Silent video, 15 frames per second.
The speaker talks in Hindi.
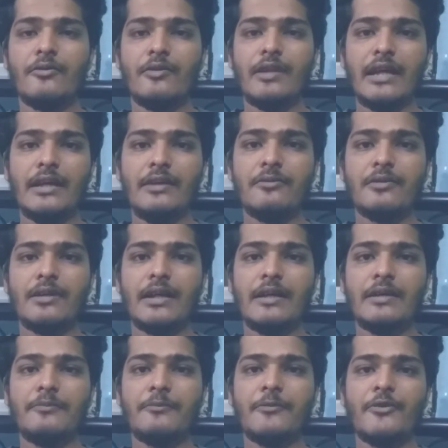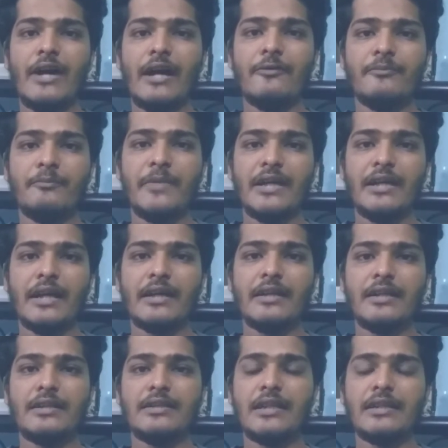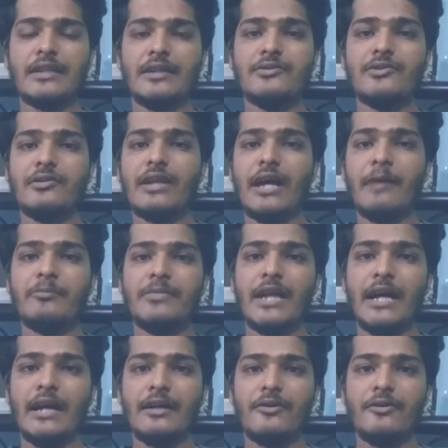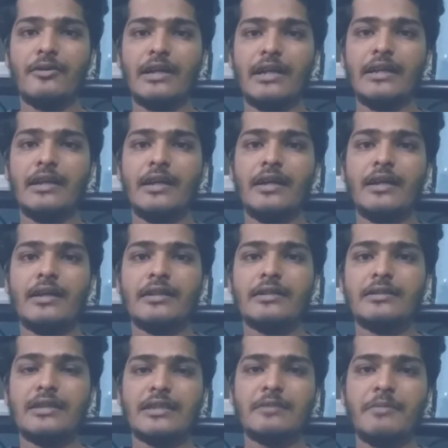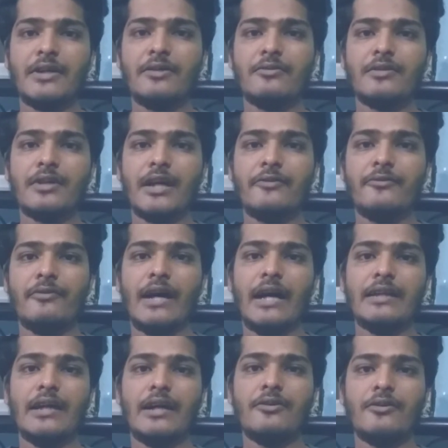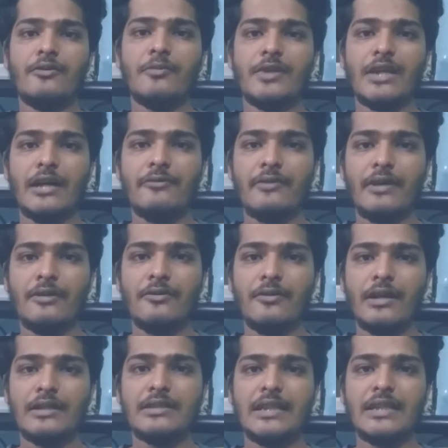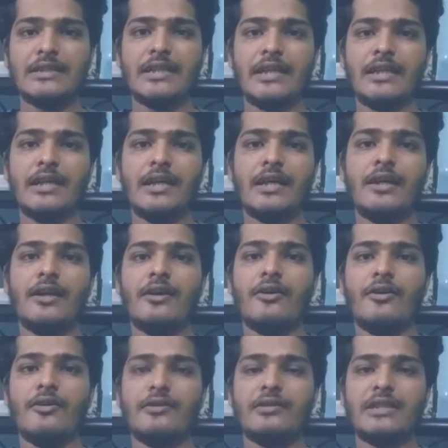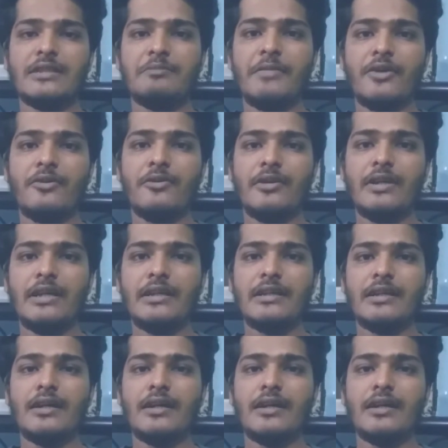उन्हें उनके फार्म पे रखनी चाहिए जो लाभदायक होगी जिसमें उनका फ़ायदा हो मुनाफा हो अच्छे से और जिसमें कोई